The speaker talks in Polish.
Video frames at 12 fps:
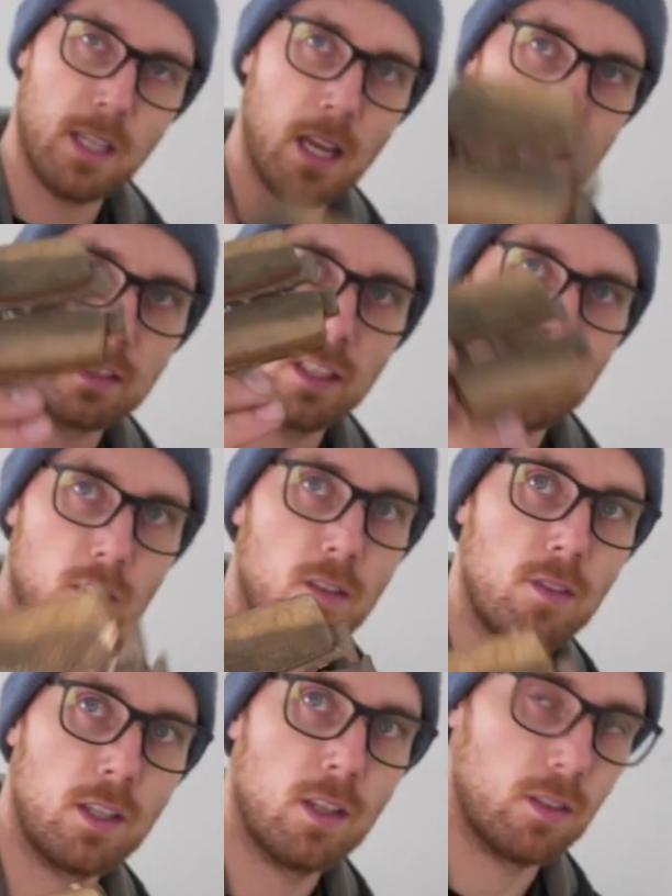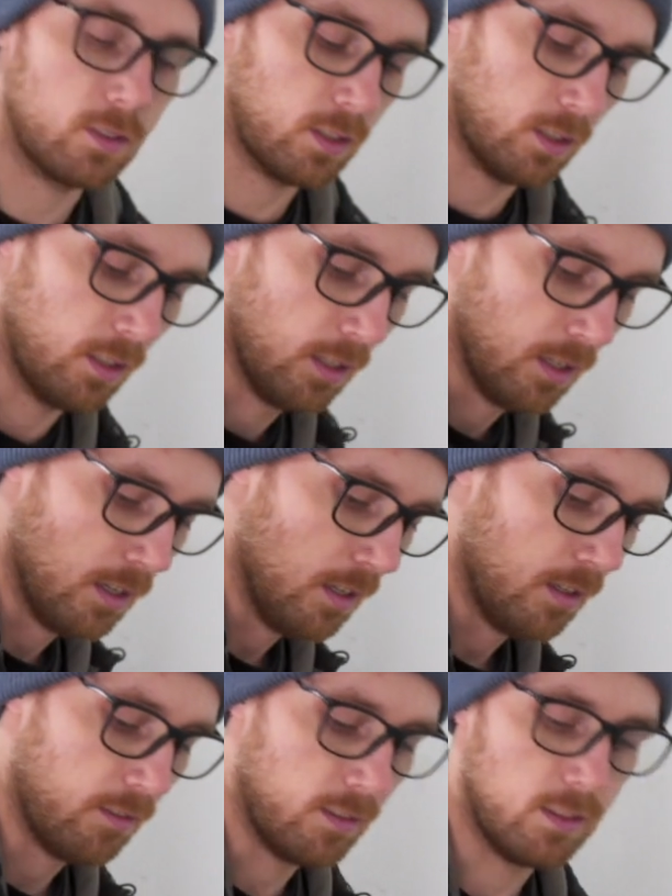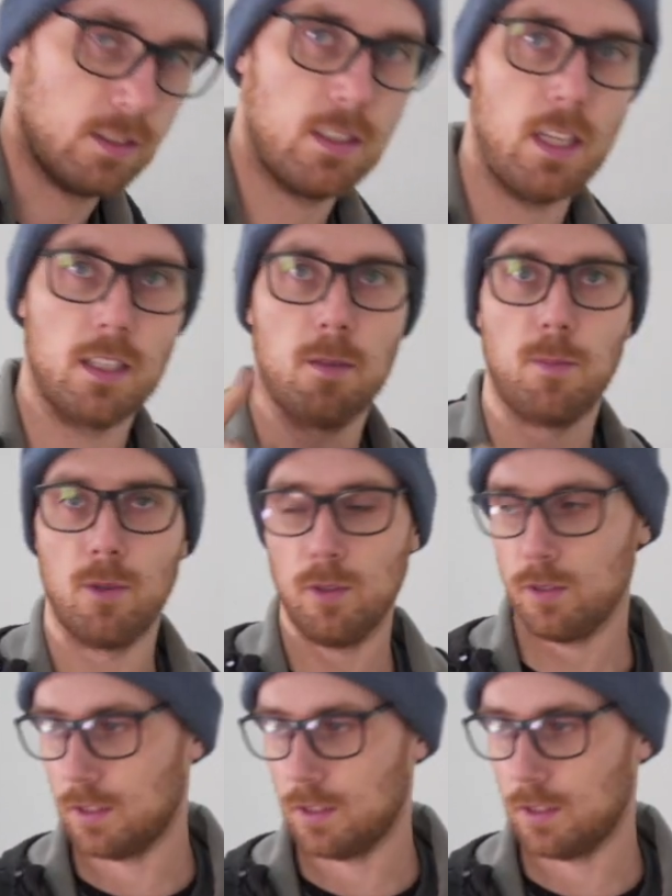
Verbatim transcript: tarcze i nowe klocki. Więc taki plus,